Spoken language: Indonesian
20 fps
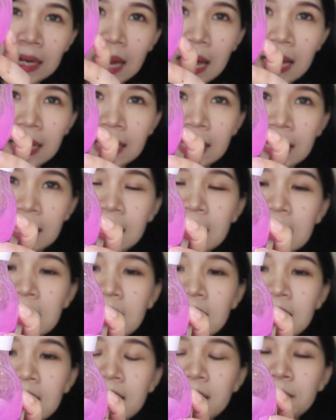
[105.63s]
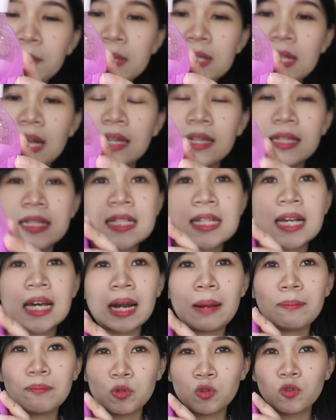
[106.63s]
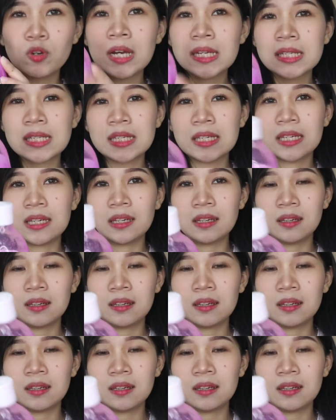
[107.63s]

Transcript: lagi jadi ini bisa di scrub juga sih